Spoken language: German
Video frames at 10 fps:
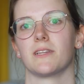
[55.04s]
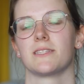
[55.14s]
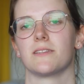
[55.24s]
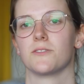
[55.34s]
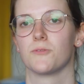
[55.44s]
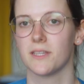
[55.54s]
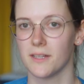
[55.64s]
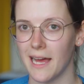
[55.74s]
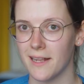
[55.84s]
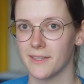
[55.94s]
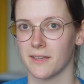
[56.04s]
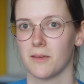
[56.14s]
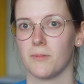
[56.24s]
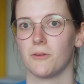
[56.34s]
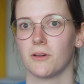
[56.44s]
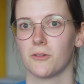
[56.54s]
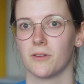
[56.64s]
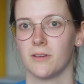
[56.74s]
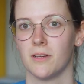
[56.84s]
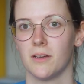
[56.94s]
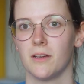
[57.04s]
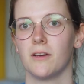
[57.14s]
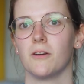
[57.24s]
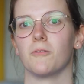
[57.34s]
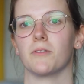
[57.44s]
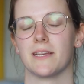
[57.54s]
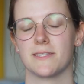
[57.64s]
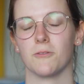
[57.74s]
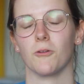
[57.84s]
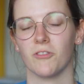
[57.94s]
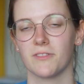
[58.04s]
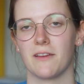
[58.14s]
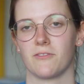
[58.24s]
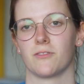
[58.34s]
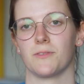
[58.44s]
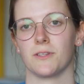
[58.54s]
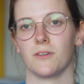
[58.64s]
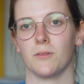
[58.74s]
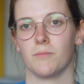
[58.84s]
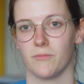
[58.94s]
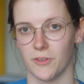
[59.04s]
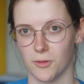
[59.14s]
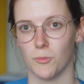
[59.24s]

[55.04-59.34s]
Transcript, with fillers: dass sie das in ihren Alltag einbauen können und dass sie auch oft einfach wieder, wieder